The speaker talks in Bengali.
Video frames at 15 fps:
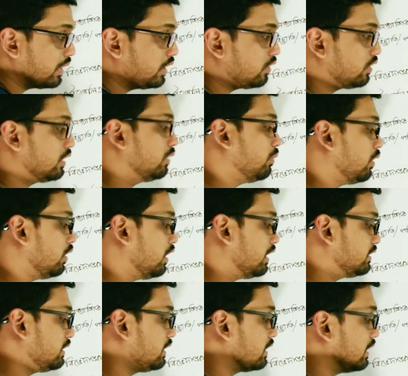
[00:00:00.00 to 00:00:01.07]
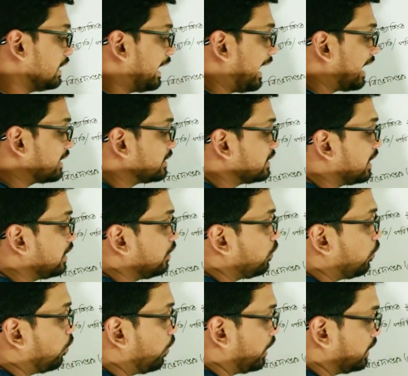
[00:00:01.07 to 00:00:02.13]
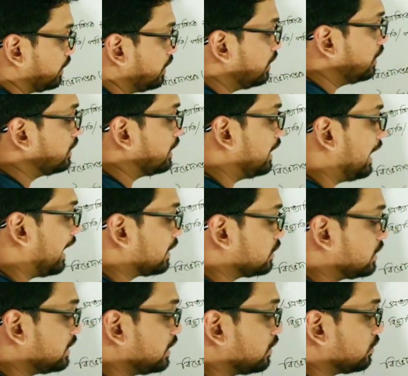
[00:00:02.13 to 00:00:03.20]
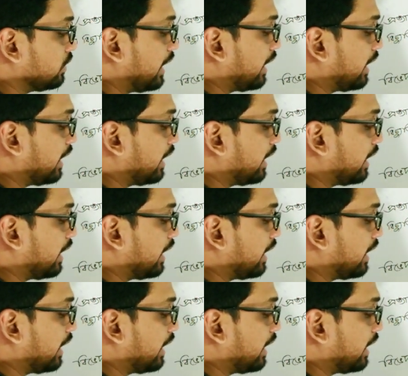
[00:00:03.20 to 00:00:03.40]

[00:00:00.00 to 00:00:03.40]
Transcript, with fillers: কোম্পানির কথা বলা আছে এখানে এক্স আর ওয়াই তাহলে এক্সের